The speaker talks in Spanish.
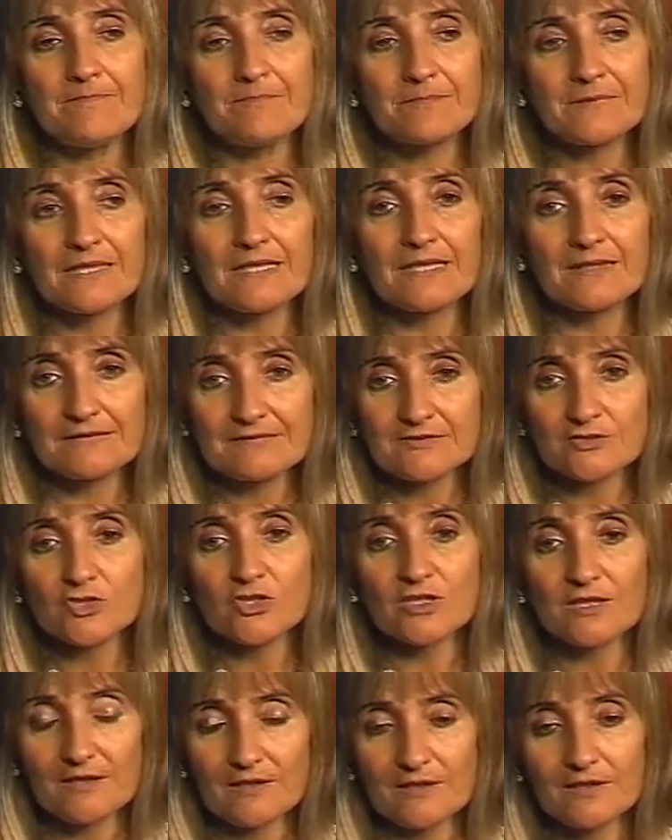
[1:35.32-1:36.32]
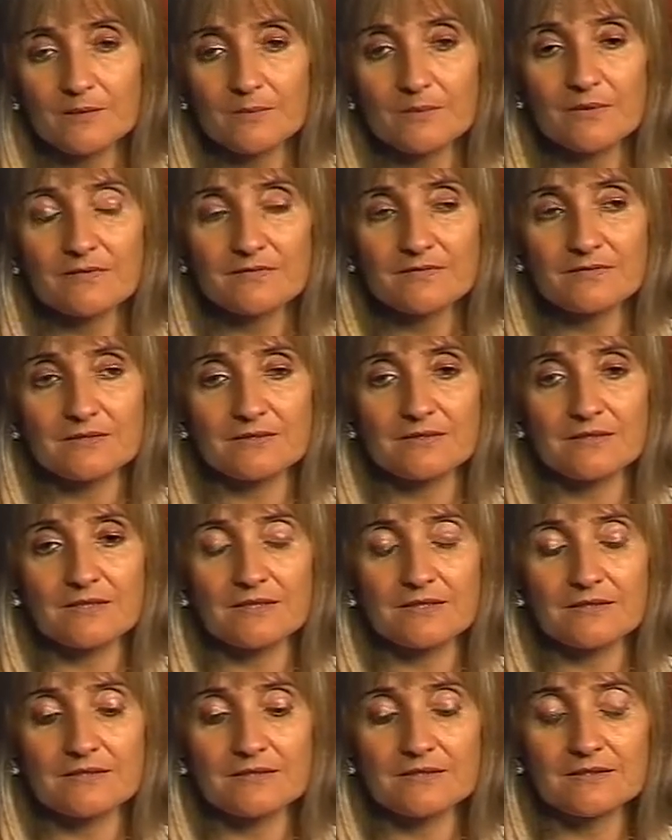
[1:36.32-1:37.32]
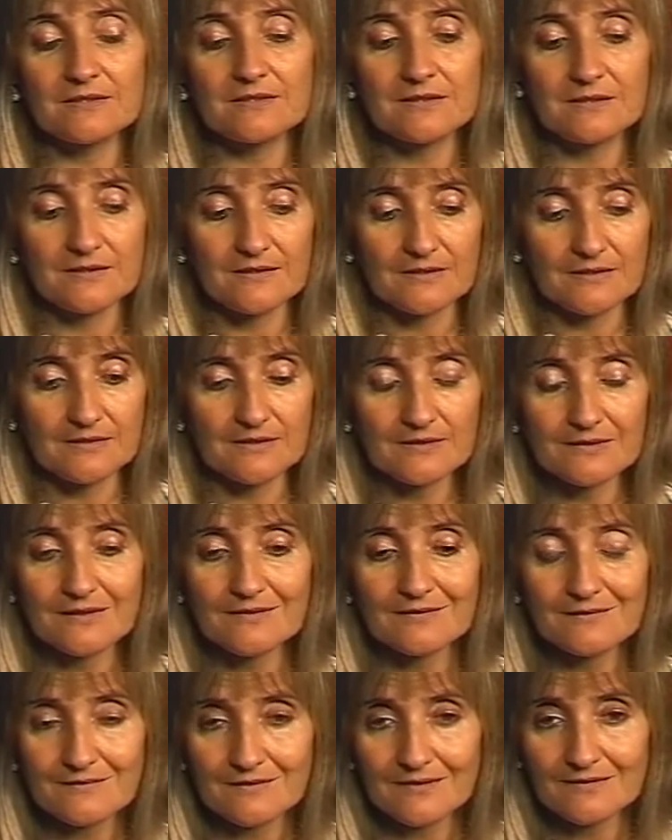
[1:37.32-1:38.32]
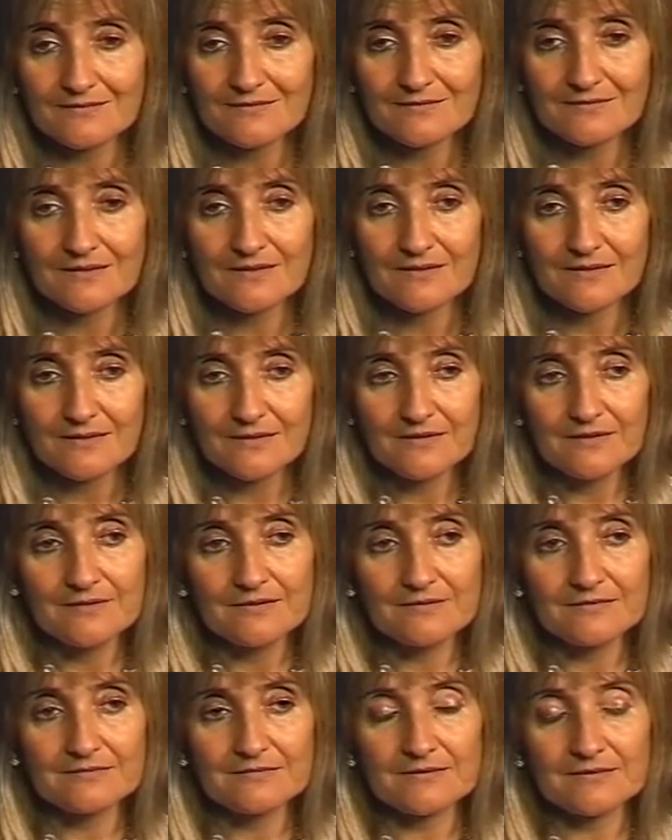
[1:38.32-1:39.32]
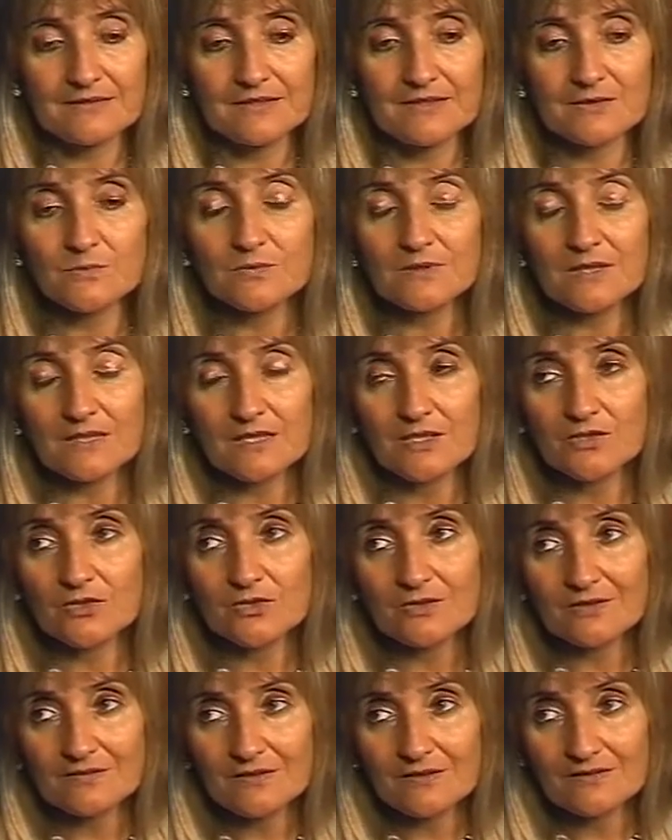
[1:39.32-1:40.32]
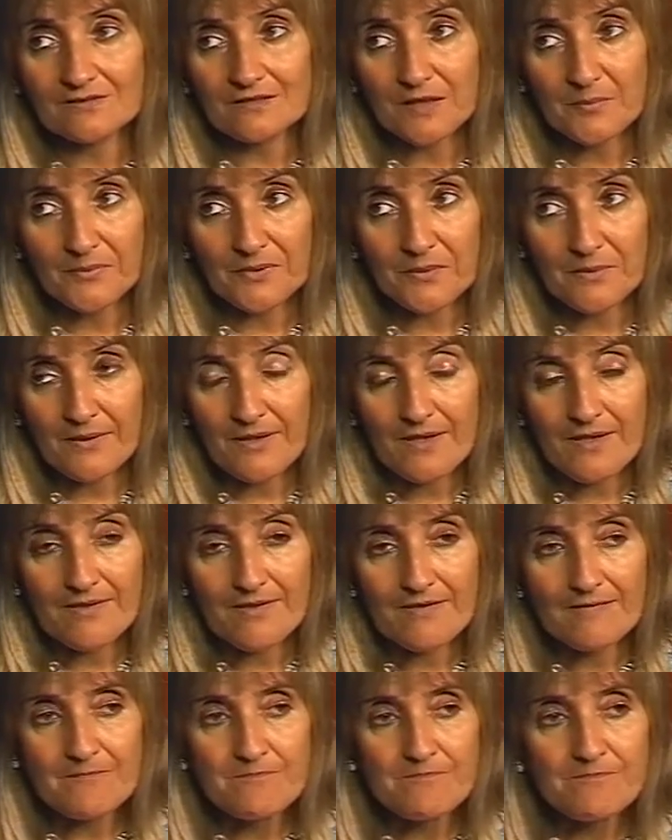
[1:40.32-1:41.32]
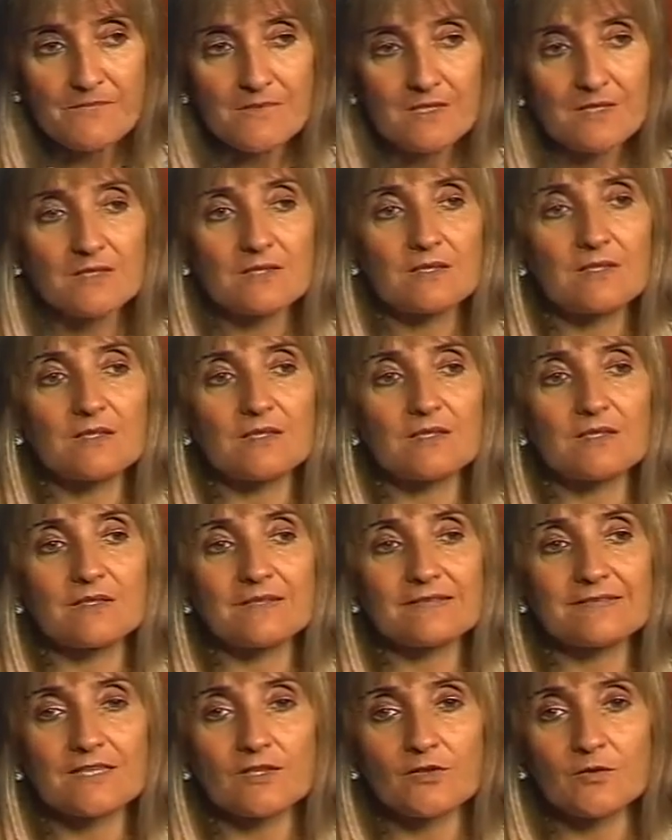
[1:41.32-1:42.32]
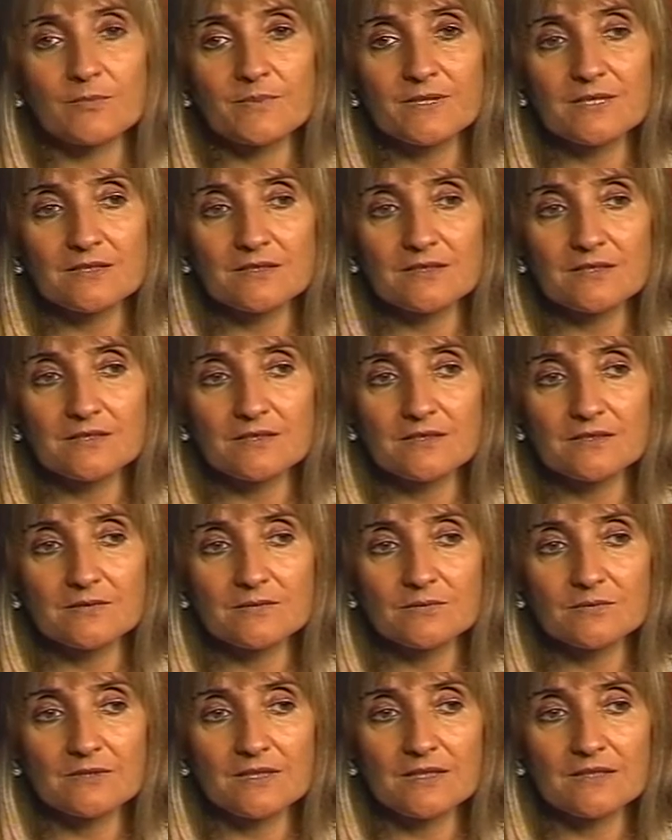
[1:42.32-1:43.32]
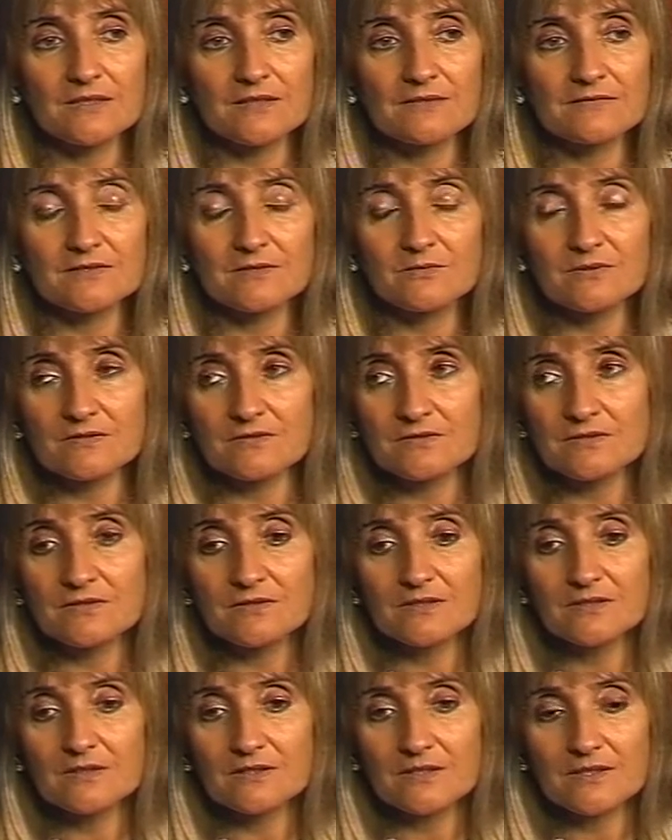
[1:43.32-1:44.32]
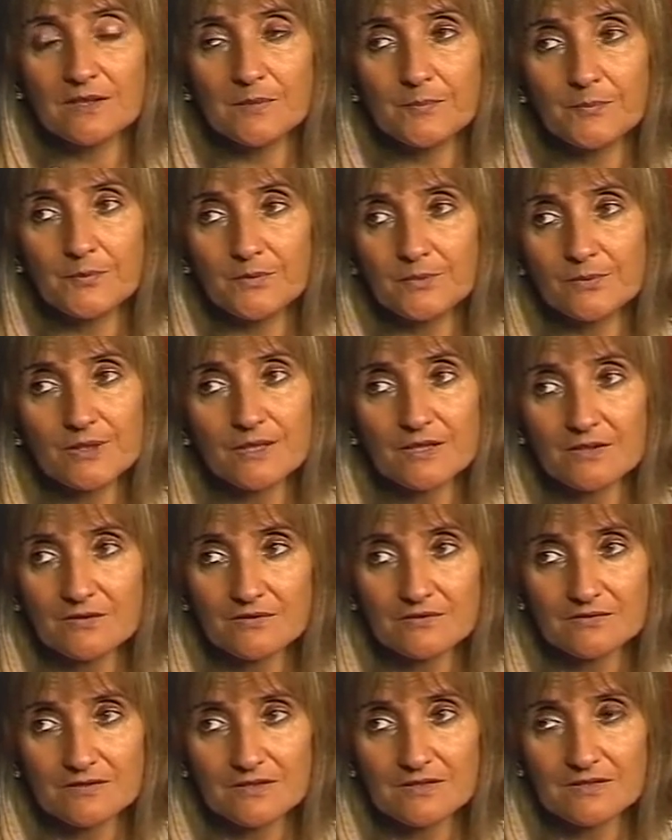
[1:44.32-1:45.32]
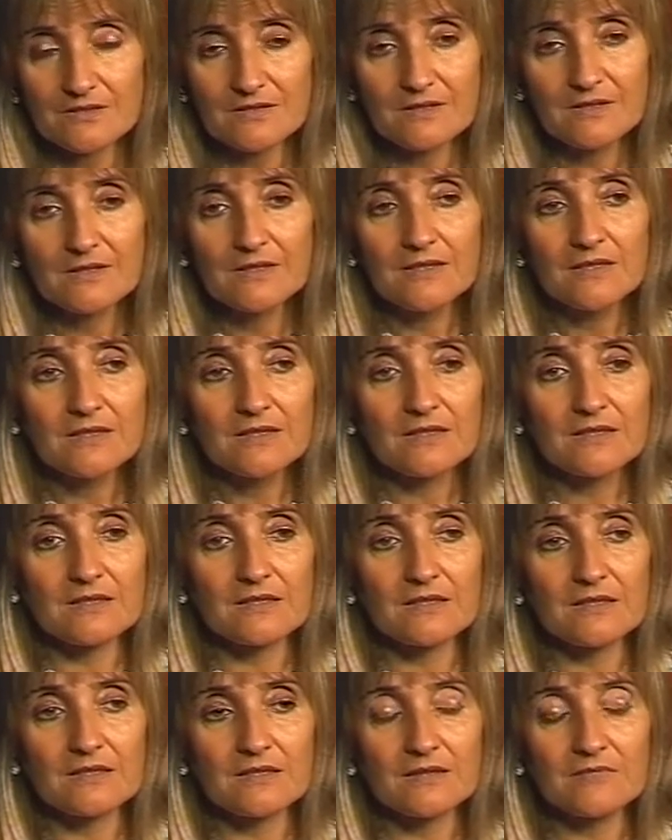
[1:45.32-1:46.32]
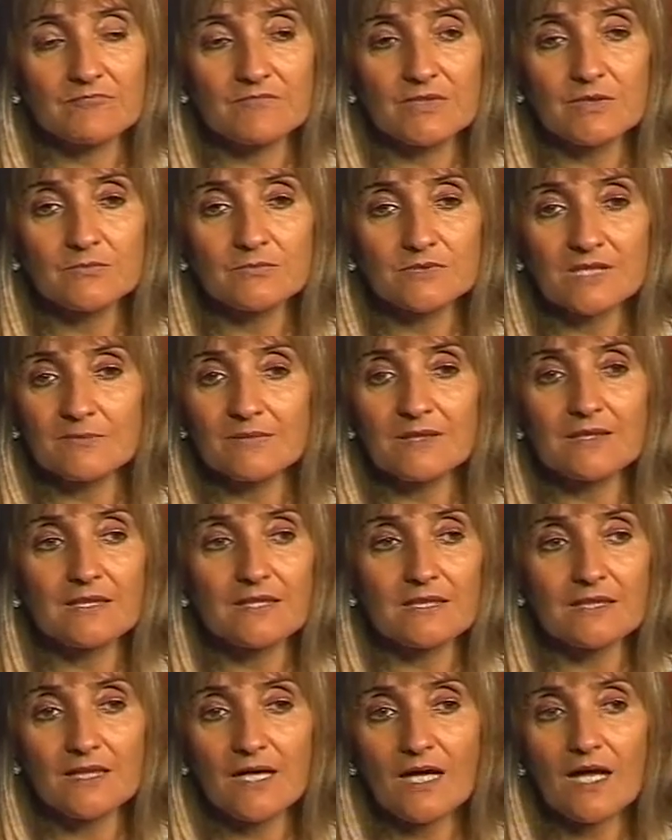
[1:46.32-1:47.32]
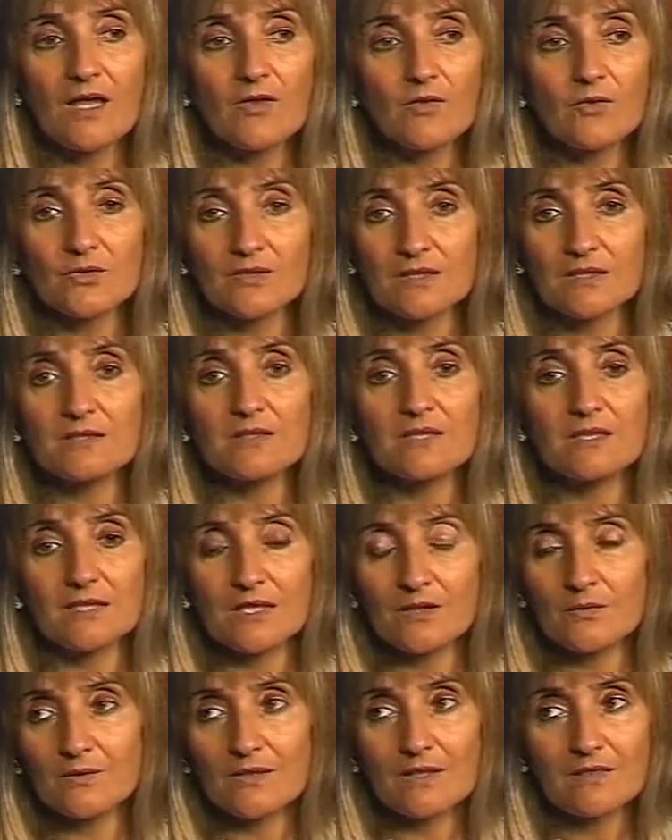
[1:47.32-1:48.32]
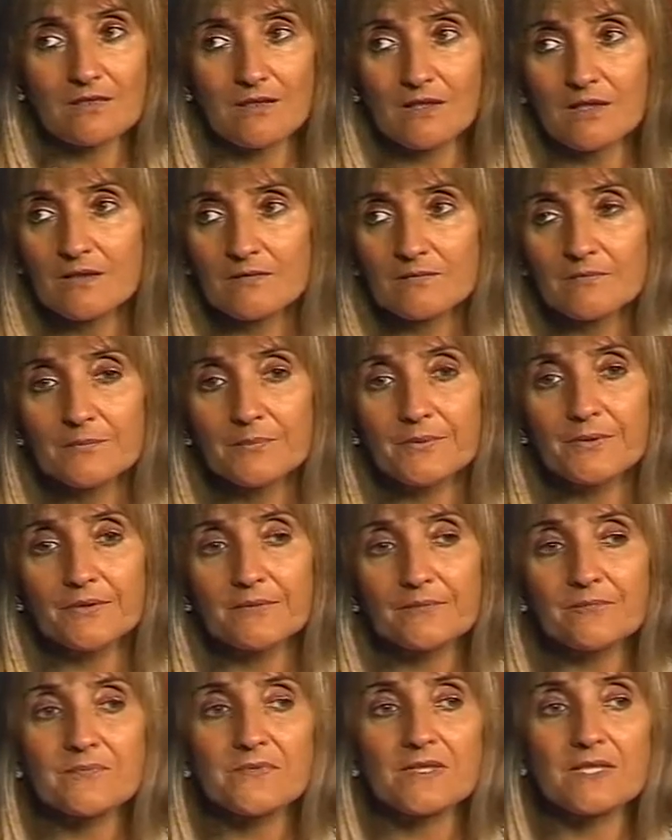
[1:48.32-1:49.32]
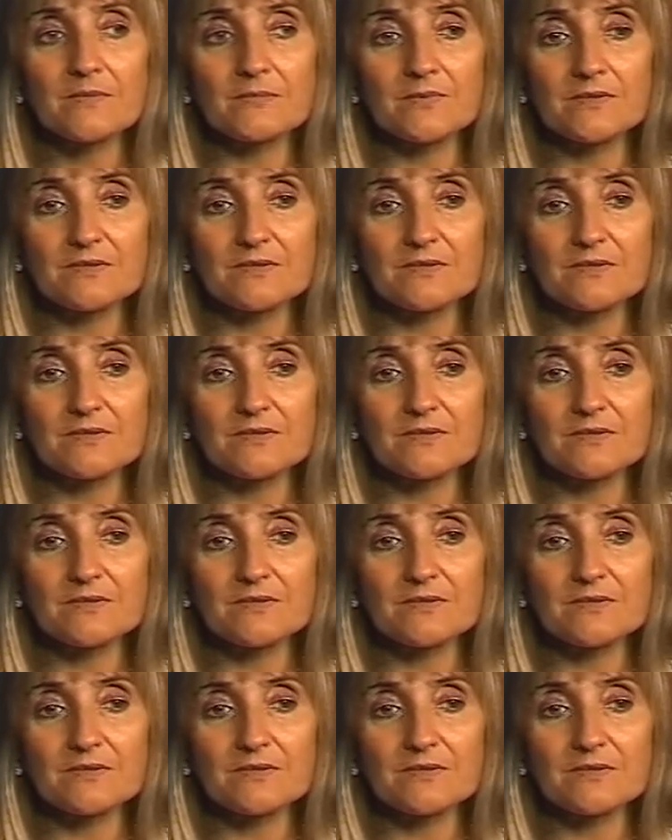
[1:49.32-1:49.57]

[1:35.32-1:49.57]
las lesiones leves en esta, instancia serían un delito de instancia privada, eh, se convierten en una situación de interés público. ¿sí? Eh, es un tema delicado, reiterado en el tiempo. Hemos